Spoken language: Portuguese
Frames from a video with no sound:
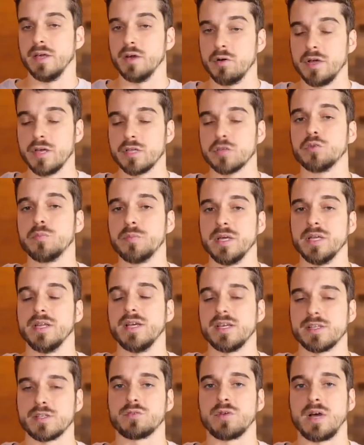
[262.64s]
Eu
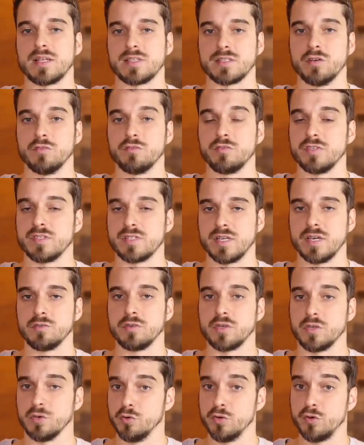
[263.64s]
resumiria a situação
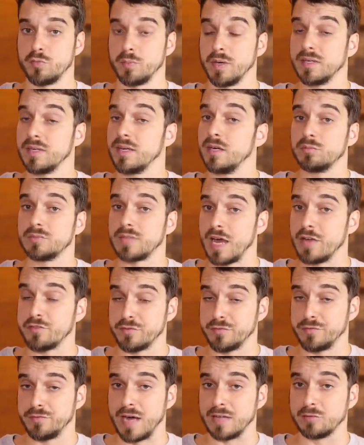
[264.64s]
dizendo que o Usman não está
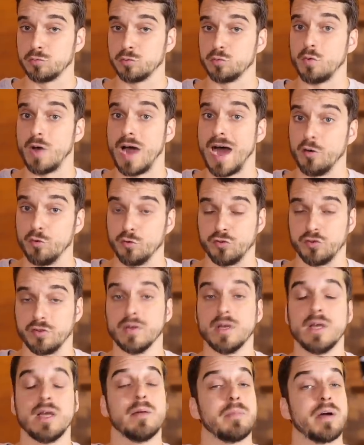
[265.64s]
de fato no auge,
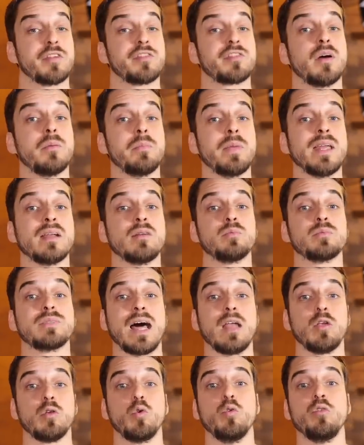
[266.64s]
mas também não
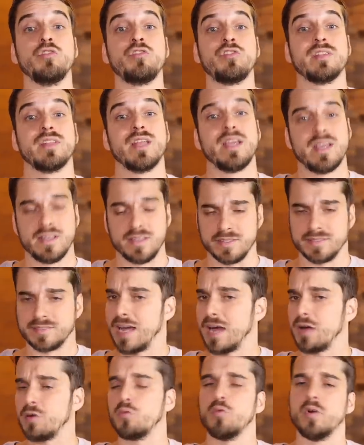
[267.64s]
está longe dele,
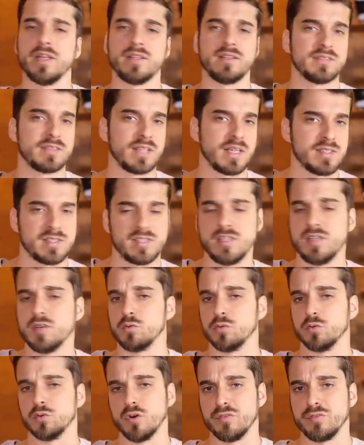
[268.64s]
tá está com
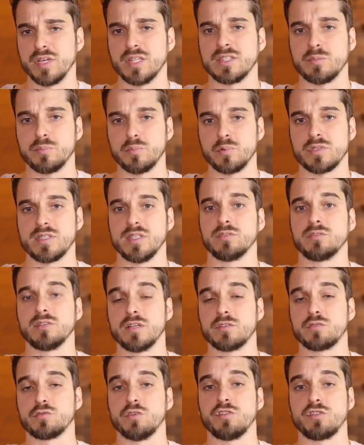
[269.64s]
85, 90%
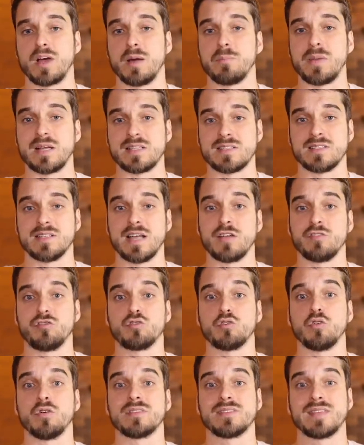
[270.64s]
das suas capacidades
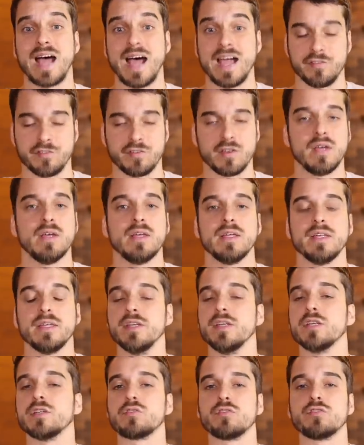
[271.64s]
totais
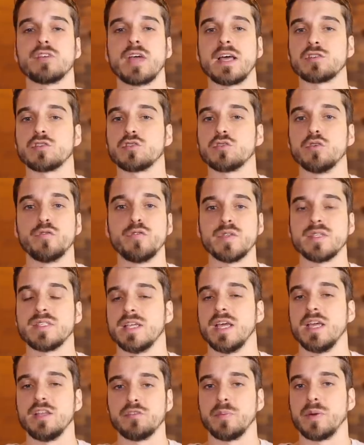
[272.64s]
e isso já é
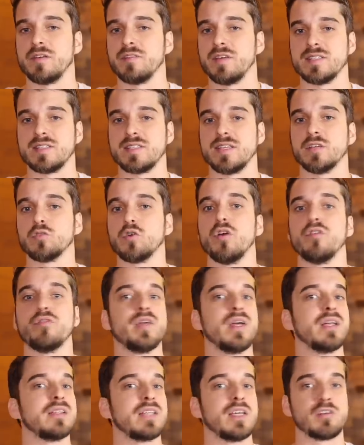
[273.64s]
suficiente para vencer
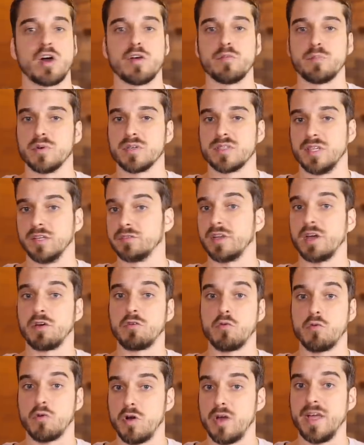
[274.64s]
99% da
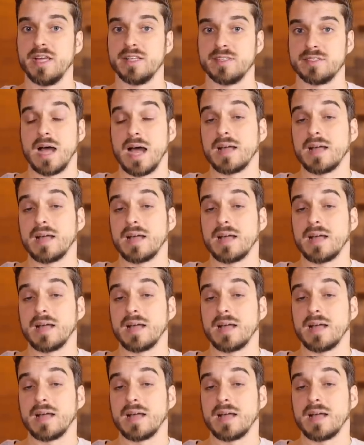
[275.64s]
concorrência.